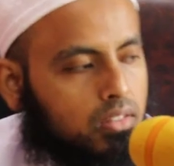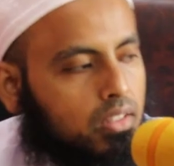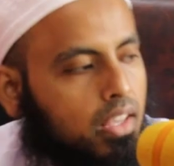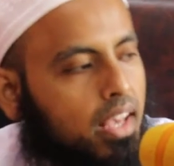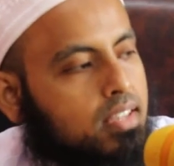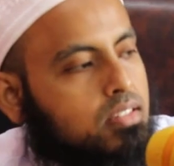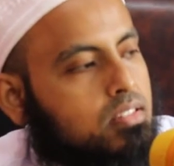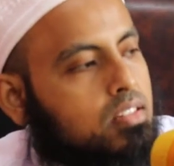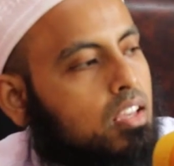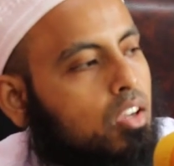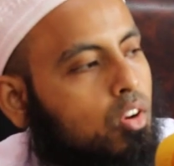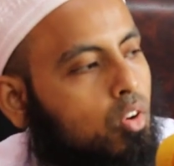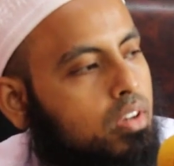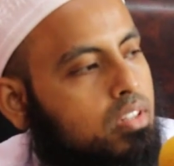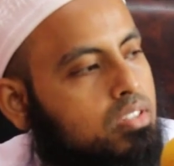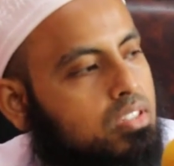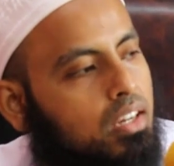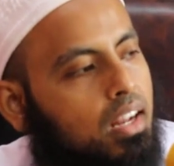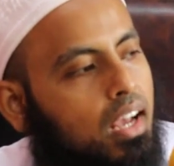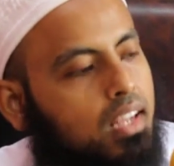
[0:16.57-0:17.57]
গ্যাস্ট্রিক
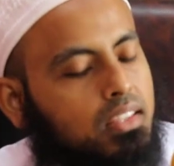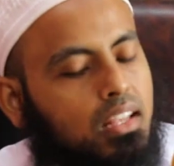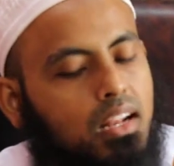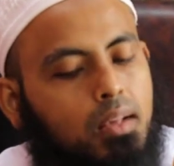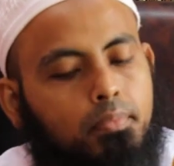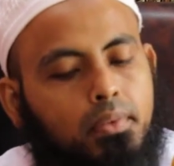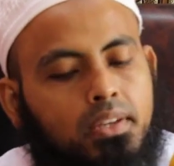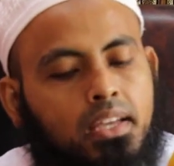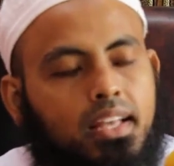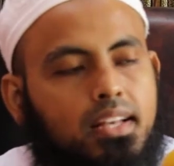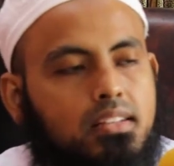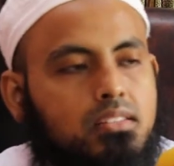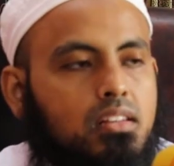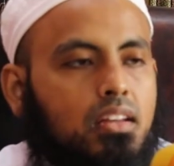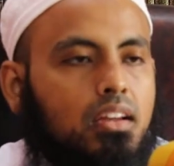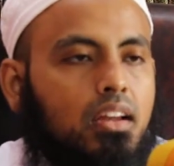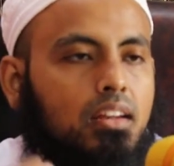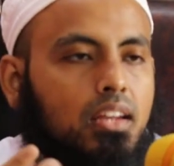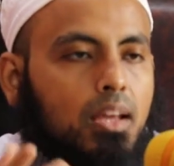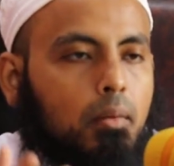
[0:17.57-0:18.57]
হয়েছে ডাক্তার আপনাকে
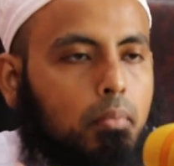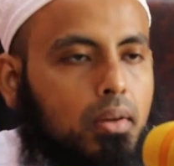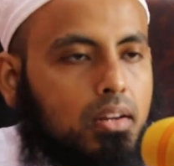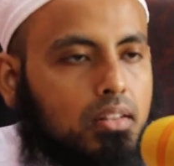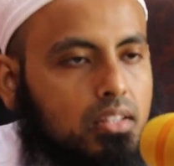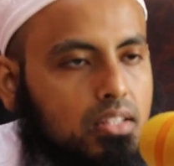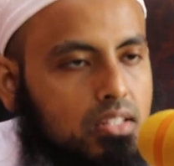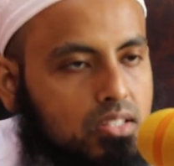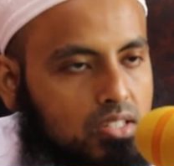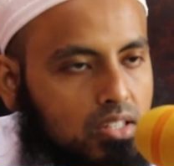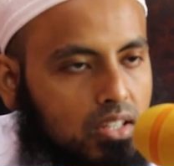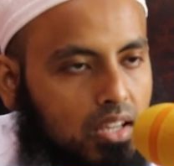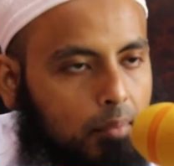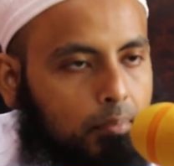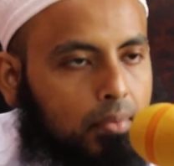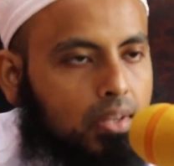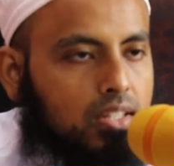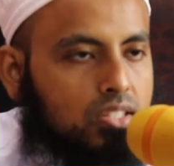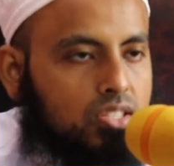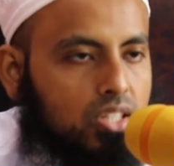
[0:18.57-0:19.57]
গ্যাস্ট্রিকের ট্যাবলেট দিয়েছে
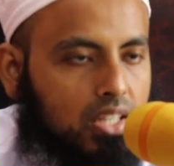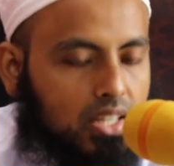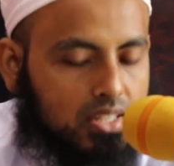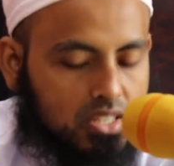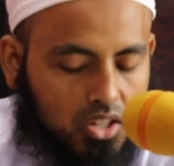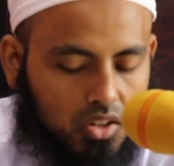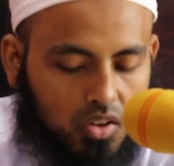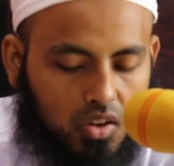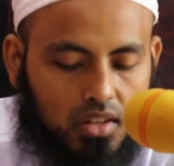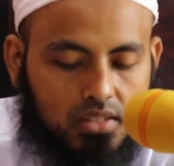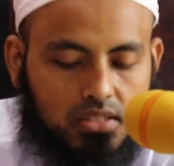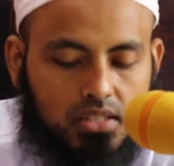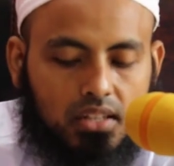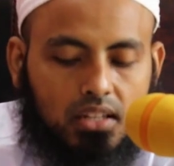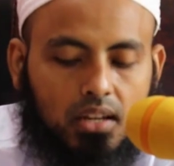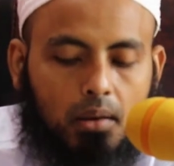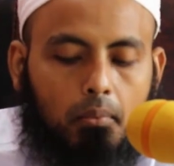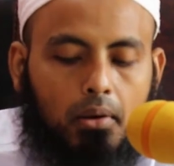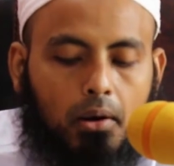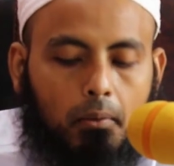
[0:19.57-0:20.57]
আপনি কি জিজ্ঞাসা করেন যে
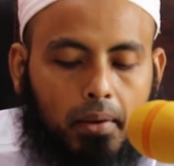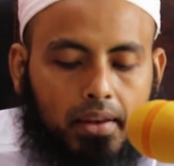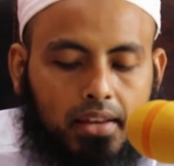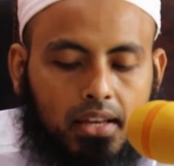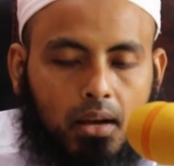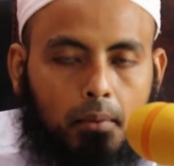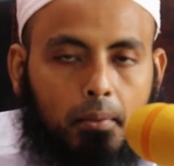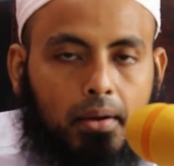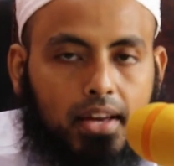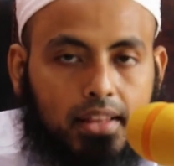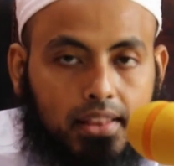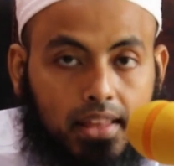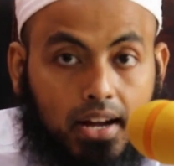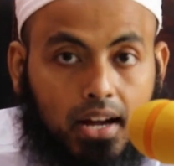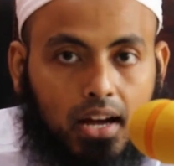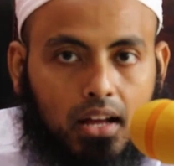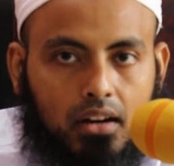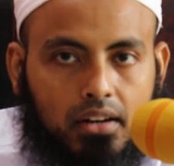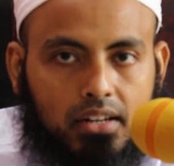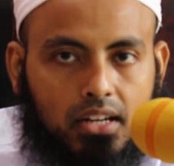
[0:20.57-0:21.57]
ট্যাবলেট ভেঙে আমাকে
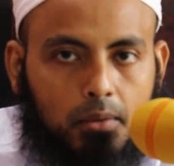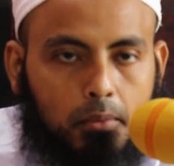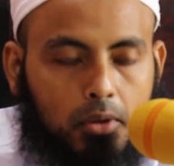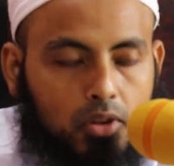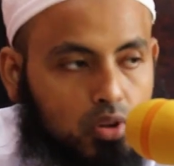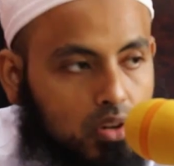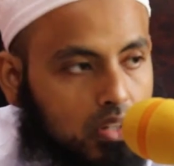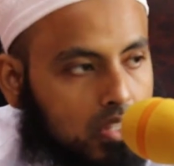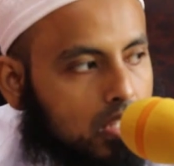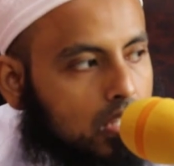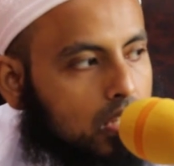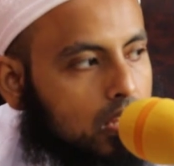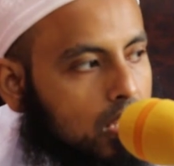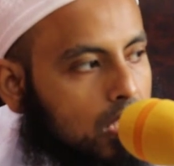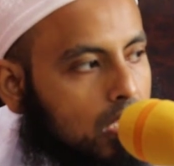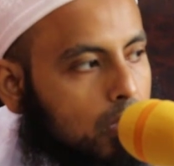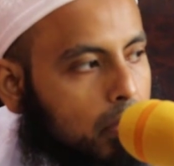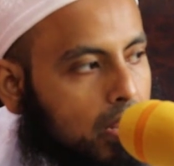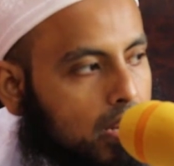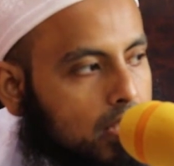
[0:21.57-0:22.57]
দেখান এটার ভিতরে কি
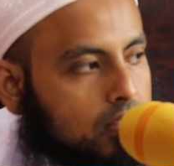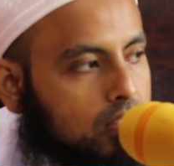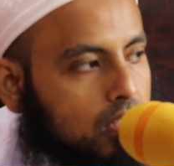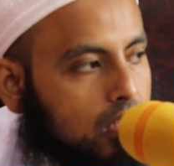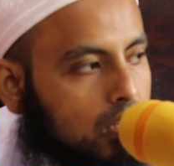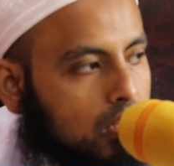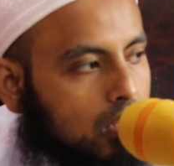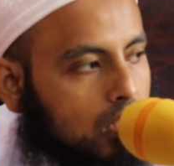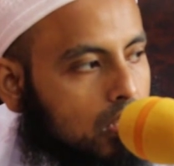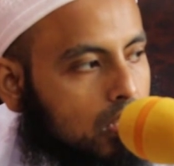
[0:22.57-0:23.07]
দিয়া বানাইছেন